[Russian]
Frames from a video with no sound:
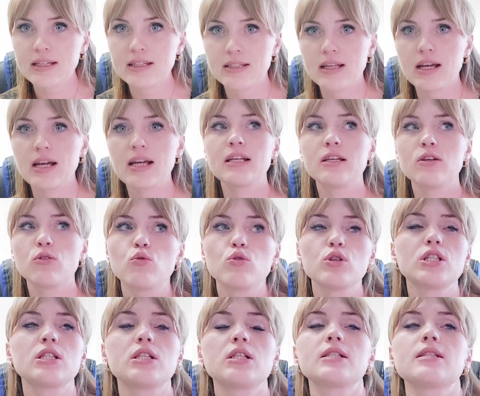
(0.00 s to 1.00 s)
да, или
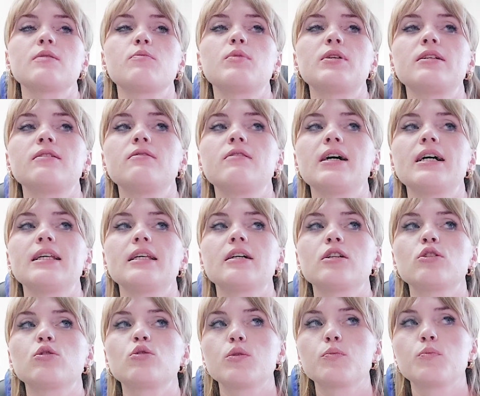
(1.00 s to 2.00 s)
острые заболевания,
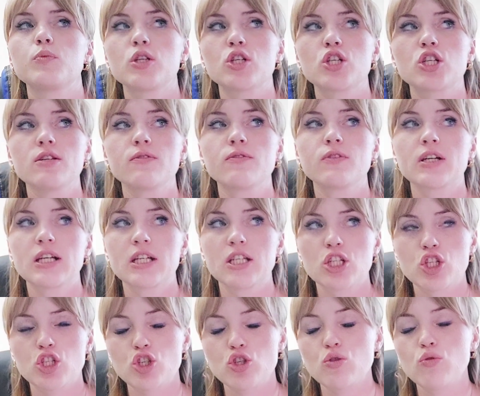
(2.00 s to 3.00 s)
которые перешли в
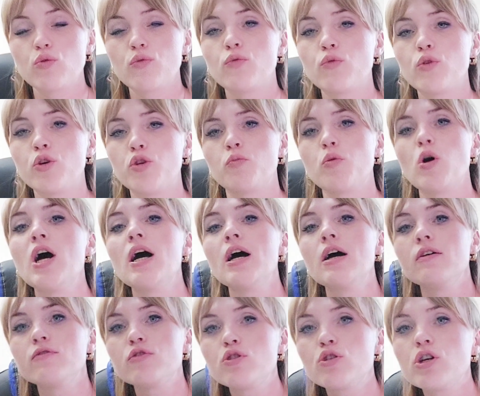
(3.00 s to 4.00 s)
хроническую форму.
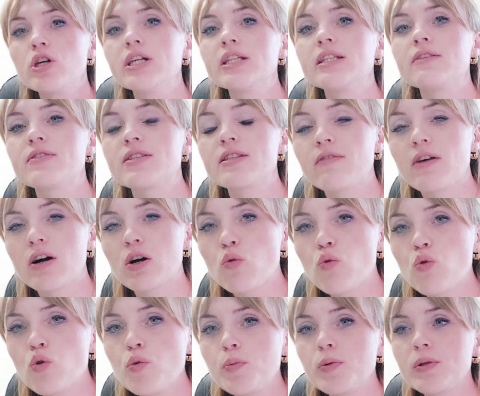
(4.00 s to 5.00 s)
Все это в
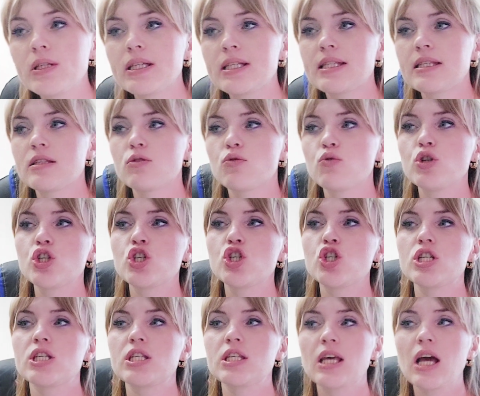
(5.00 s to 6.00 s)
совокупности
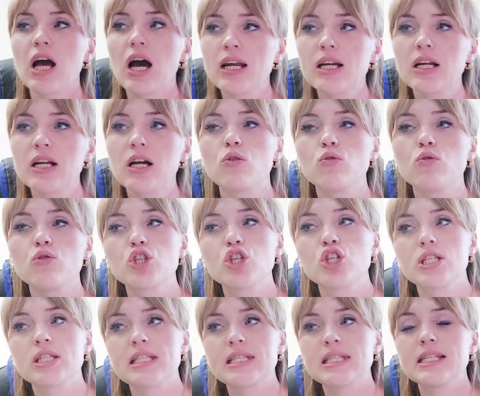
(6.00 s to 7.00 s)
очень ярко,
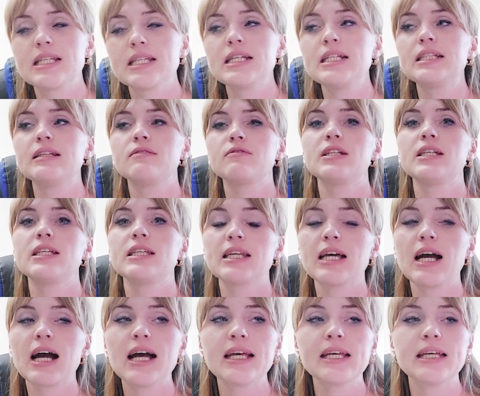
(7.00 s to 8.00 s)
очень сильно
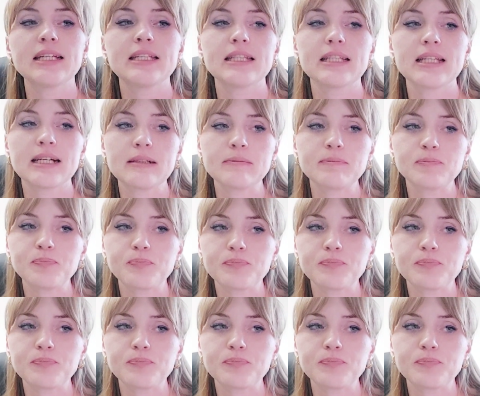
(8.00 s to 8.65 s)
влияет на